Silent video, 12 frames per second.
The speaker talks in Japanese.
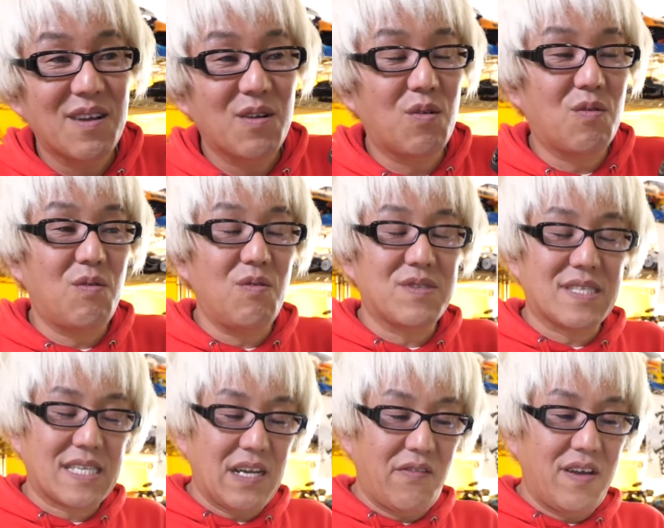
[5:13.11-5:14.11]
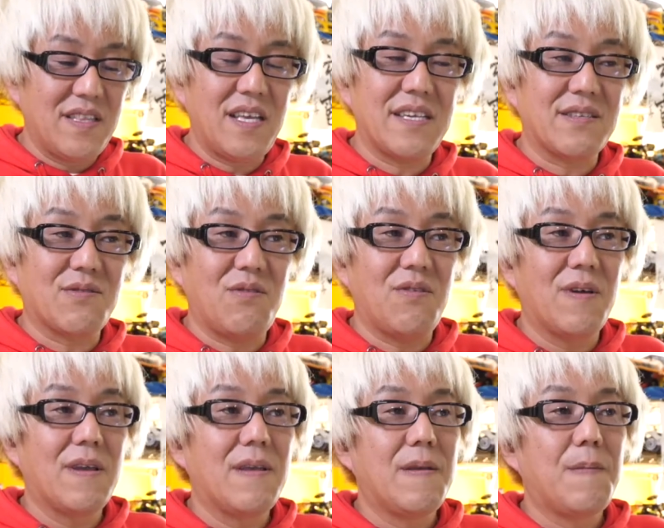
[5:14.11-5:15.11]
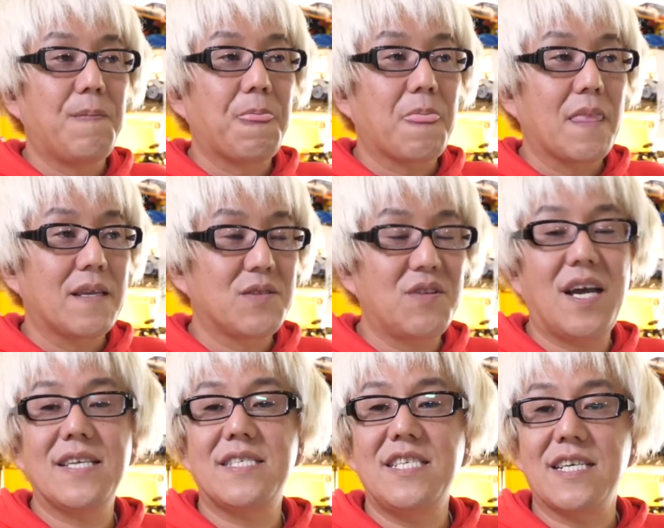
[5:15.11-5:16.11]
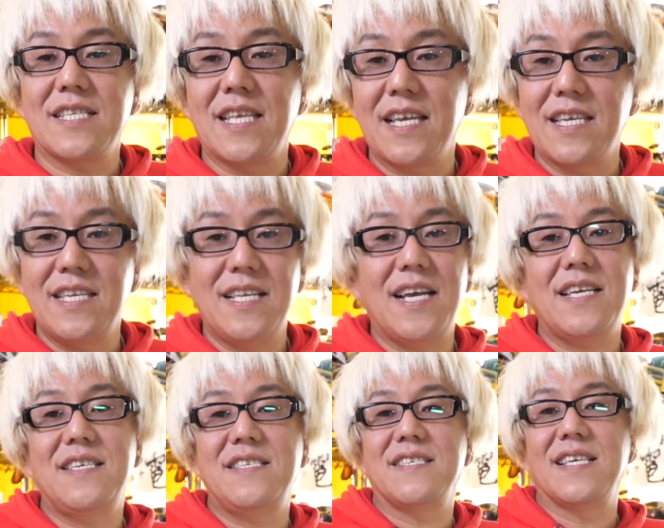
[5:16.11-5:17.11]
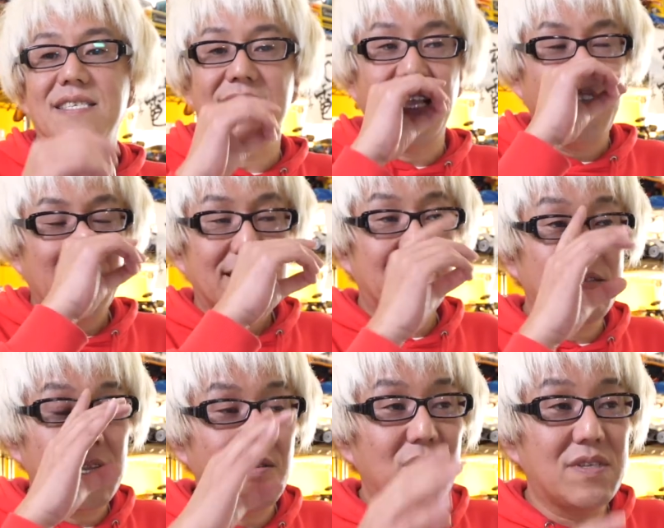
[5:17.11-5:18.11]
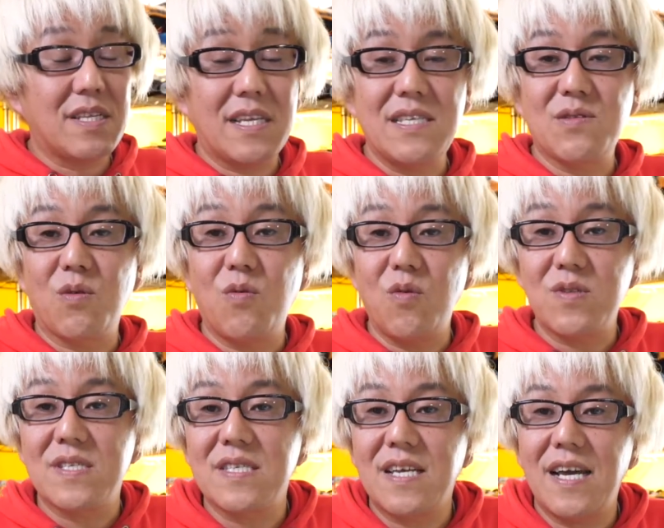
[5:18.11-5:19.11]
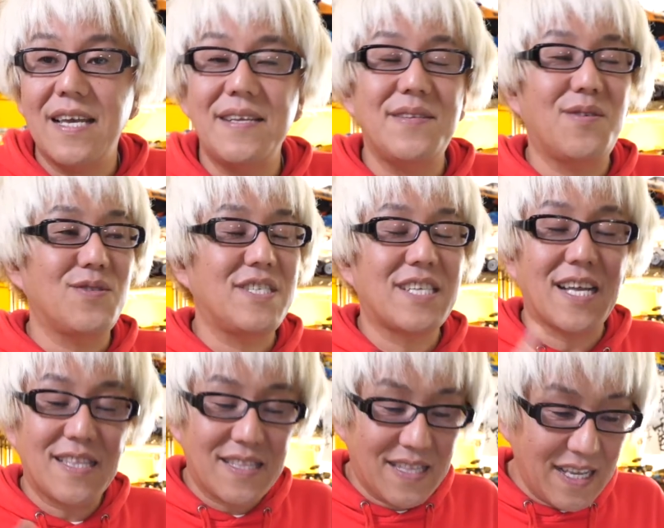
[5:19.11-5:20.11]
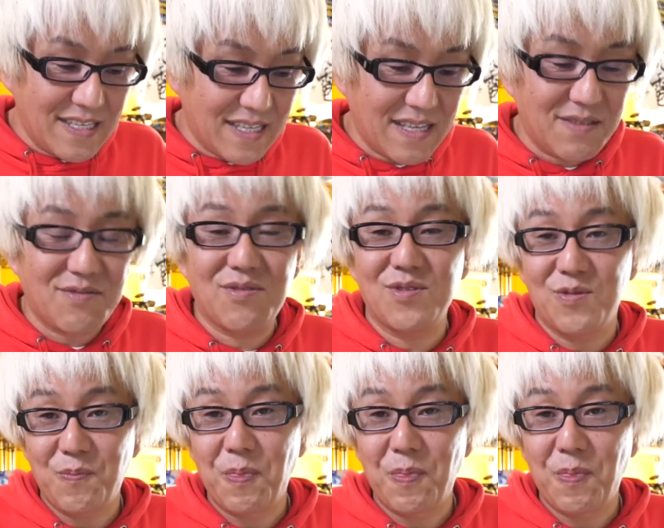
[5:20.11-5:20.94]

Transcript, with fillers: ここを使わないと、その走りができないんですね。なので強制的にそこを使えるようになっていただくという。